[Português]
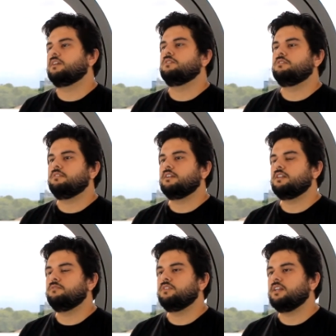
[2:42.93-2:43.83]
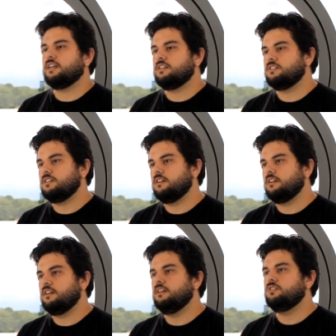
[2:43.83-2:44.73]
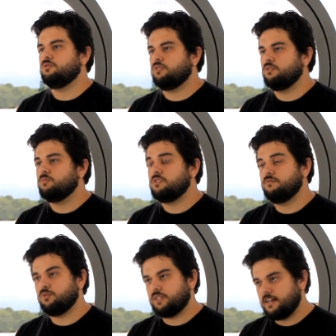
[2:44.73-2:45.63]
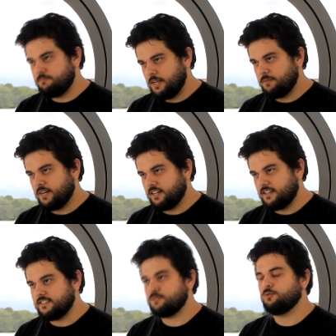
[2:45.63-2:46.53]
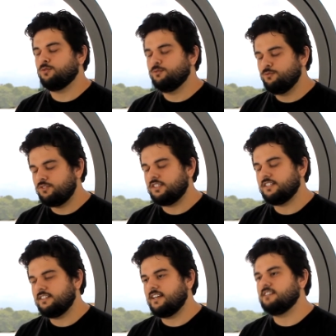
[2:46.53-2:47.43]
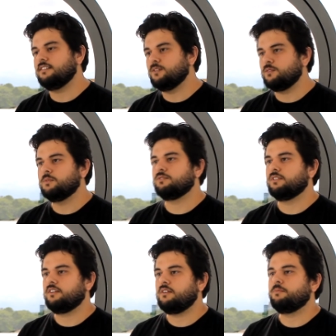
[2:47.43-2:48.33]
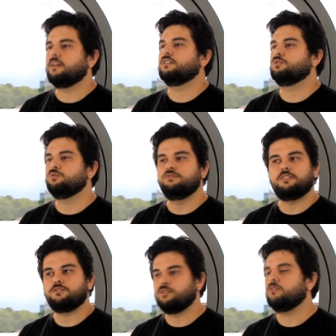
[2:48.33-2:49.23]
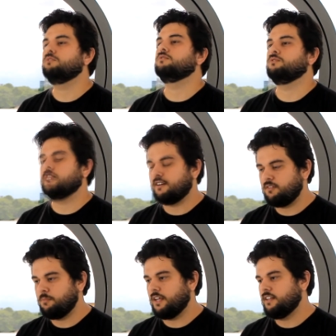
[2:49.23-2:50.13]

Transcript: aí que eu tive a incrível ideia de ir de ônibus e voltar a pé para casa. Todo dia, 10 km, voltava a pé. Chuva, sol, voltava a pé.